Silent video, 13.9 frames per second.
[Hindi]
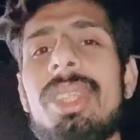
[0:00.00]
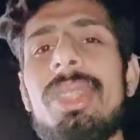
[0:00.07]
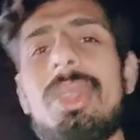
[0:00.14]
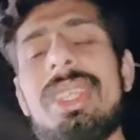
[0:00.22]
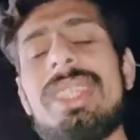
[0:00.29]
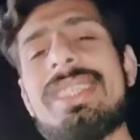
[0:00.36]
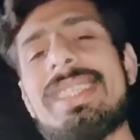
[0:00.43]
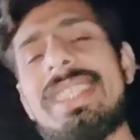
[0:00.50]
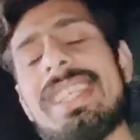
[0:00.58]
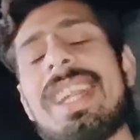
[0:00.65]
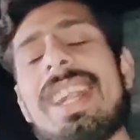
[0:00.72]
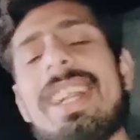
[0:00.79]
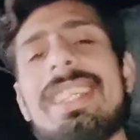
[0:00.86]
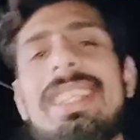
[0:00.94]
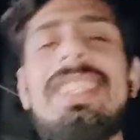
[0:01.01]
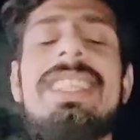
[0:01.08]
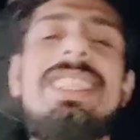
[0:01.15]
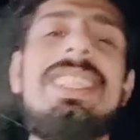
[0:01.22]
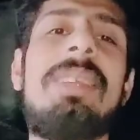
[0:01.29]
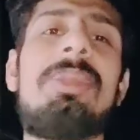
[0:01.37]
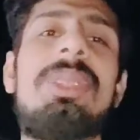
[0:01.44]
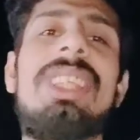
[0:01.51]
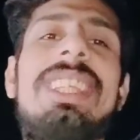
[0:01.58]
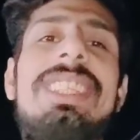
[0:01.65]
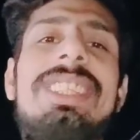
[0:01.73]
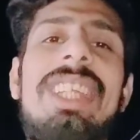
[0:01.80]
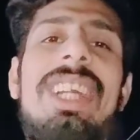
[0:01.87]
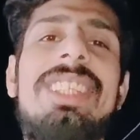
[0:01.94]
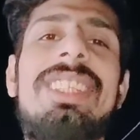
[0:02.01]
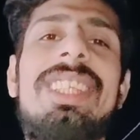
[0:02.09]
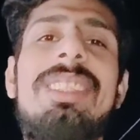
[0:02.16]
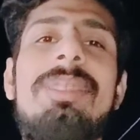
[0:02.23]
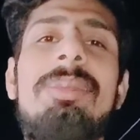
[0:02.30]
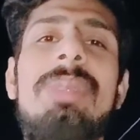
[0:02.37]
तो इसके साथ ही दीजिए मुझे इजाज़त